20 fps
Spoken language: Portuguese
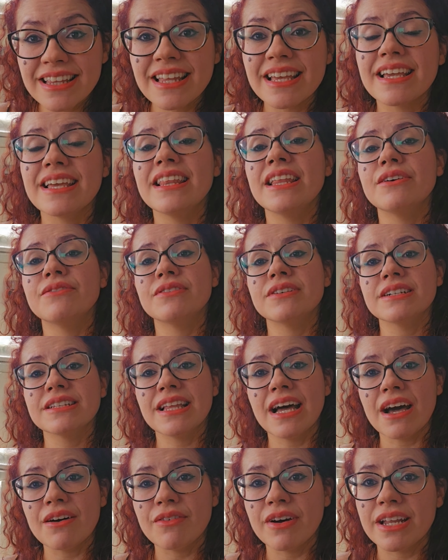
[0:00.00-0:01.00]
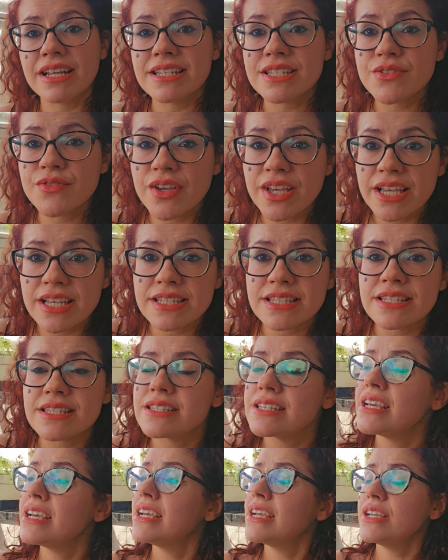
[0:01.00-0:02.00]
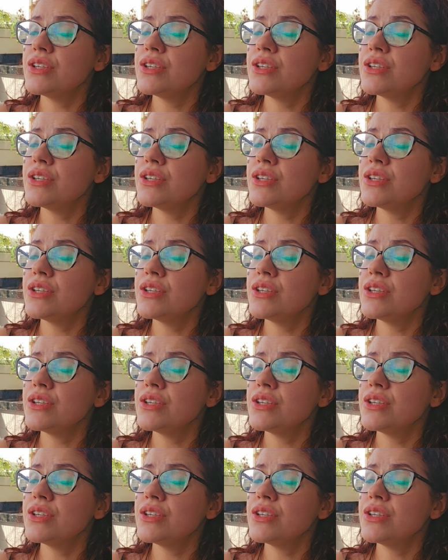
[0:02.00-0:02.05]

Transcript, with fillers: ter que levantar várias vezes.